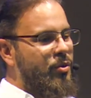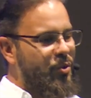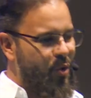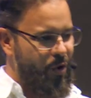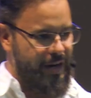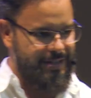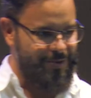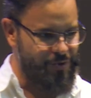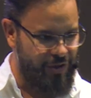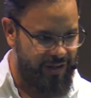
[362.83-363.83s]
do coração
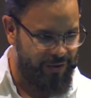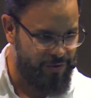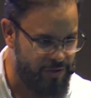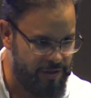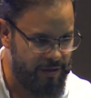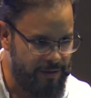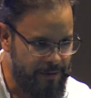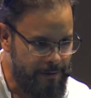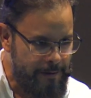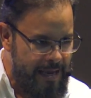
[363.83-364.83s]
de Deus.
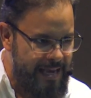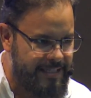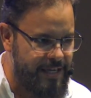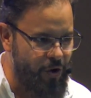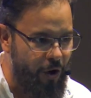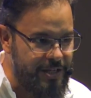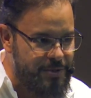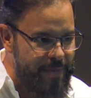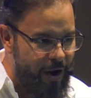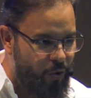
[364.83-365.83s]
E se nós
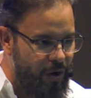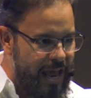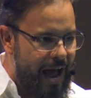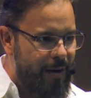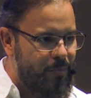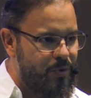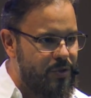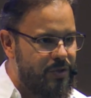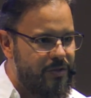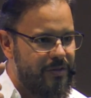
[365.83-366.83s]

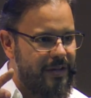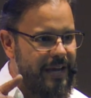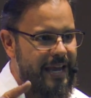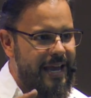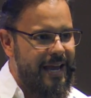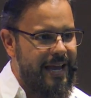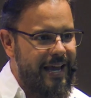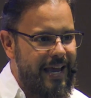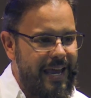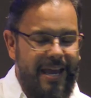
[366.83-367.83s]
mergulharmos
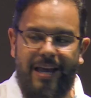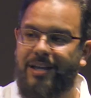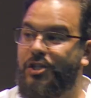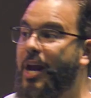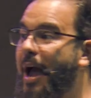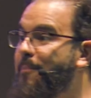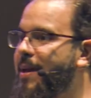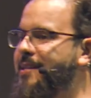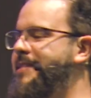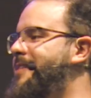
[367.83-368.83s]
de
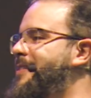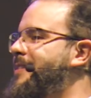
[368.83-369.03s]
cabeça,